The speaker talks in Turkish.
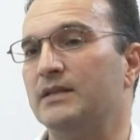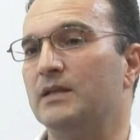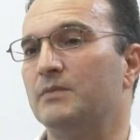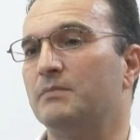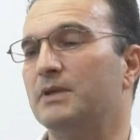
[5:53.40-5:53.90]

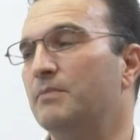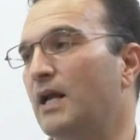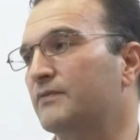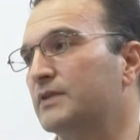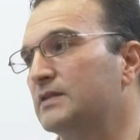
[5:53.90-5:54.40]
diyelim ki bir
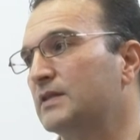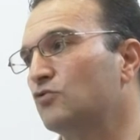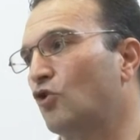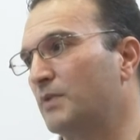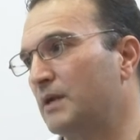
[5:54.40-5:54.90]
bel fıtığıysa
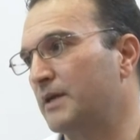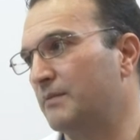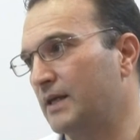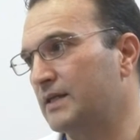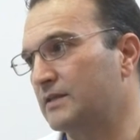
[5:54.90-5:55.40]
normal bir
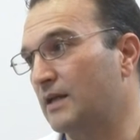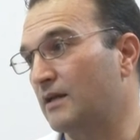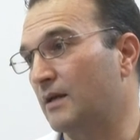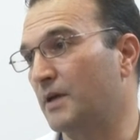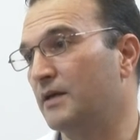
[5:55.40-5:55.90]
MR
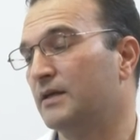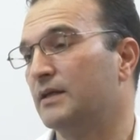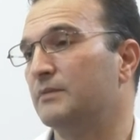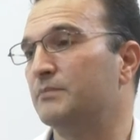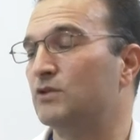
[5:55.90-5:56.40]
yeterli ama hı
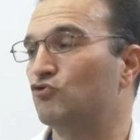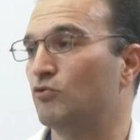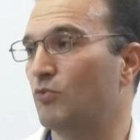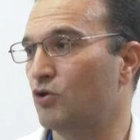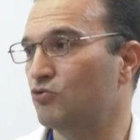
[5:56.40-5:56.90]
hı. bir
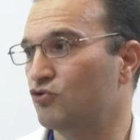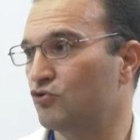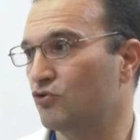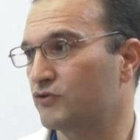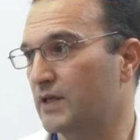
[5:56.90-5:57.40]
tümör
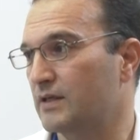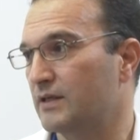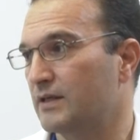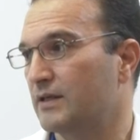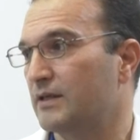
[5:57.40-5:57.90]
düşünüyorsak
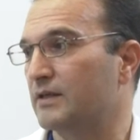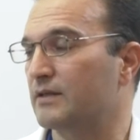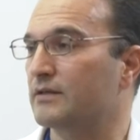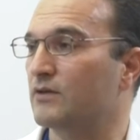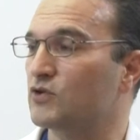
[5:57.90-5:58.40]

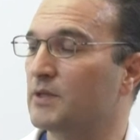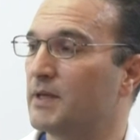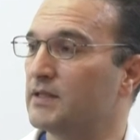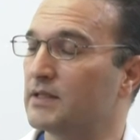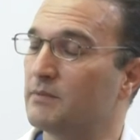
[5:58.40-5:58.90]
e, o
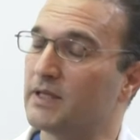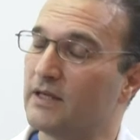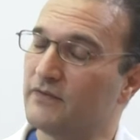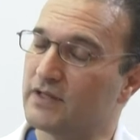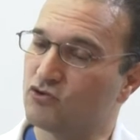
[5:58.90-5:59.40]
zaman ya da bir
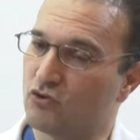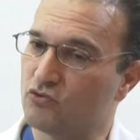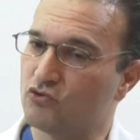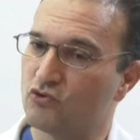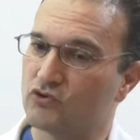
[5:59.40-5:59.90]
enfeksiyon
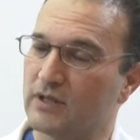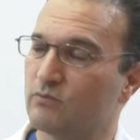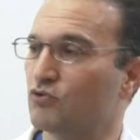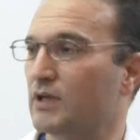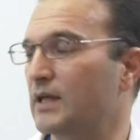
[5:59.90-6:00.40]

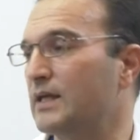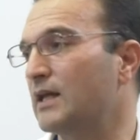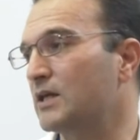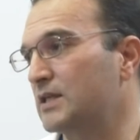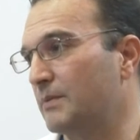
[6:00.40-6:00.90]
düşünüyorsak mutlaka
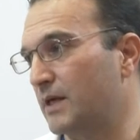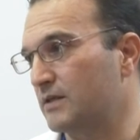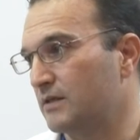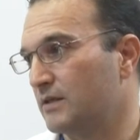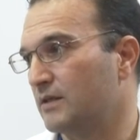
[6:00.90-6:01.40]
ilaçlı MR, hı
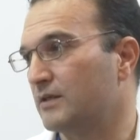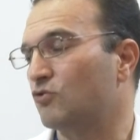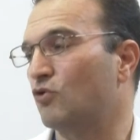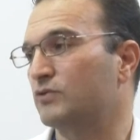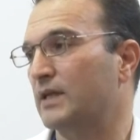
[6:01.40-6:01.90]

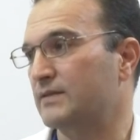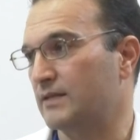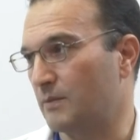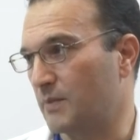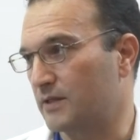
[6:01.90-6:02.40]
hı.
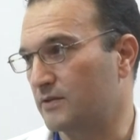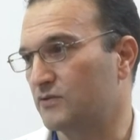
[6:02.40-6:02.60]
kontrastlı MR